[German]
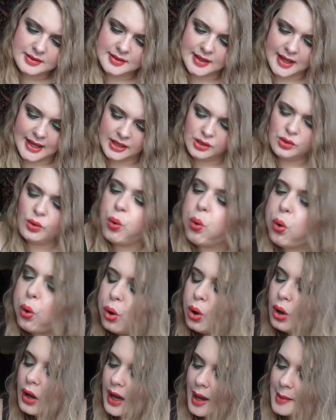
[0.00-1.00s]
Dann
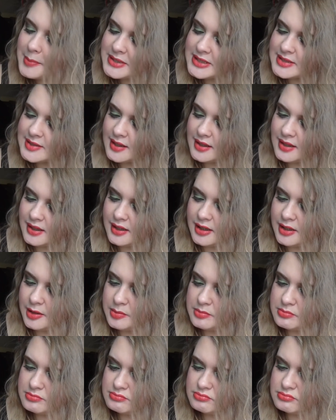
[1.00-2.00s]
habe ich
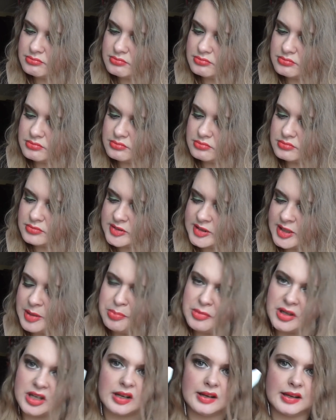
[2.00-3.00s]
da
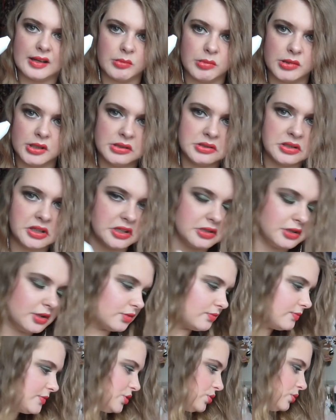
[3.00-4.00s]
Tippkleber, keine
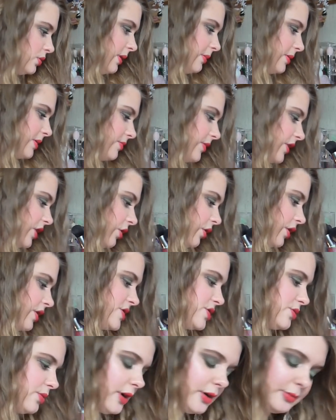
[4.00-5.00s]
Ahnung wieso, aber den werde ich auch
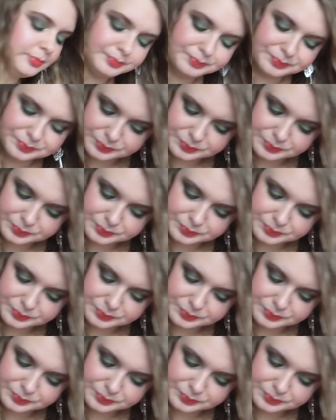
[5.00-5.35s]
entsorgen.